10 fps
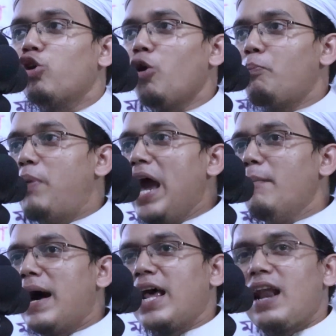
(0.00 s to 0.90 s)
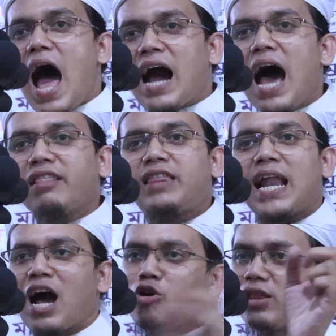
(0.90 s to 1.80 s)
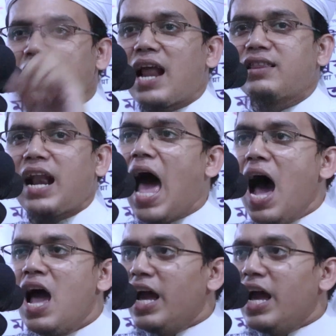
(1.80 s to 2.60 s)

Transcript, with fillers: কোন বেইমানের আঘাত দ্বারা কথার দ্বারা